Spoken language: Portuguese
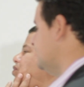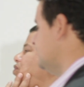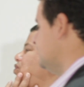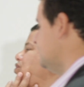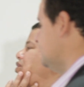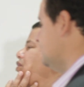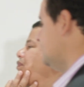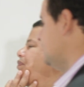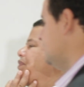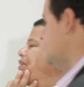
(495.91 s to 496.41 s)

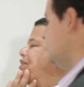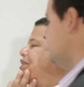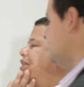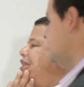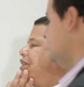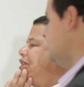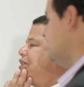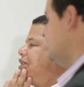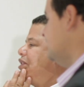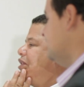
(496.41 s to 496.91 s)
tendo
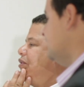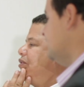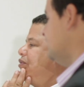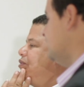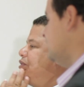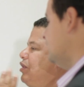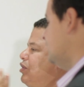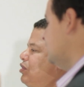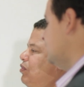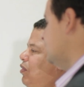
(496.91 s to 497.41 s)
vivido
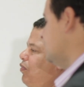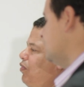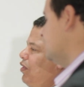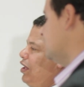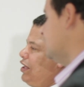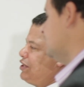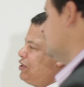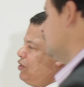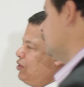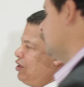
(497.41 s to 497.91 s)
todas
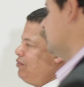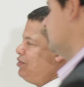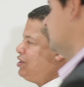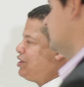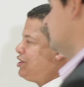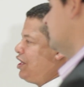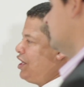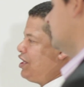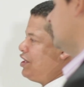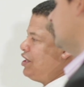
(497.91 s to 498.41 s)
aquelas
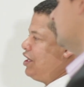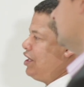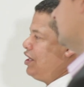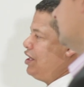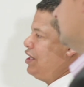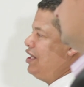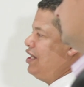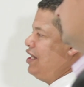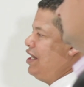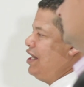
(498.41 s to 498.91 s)
situações,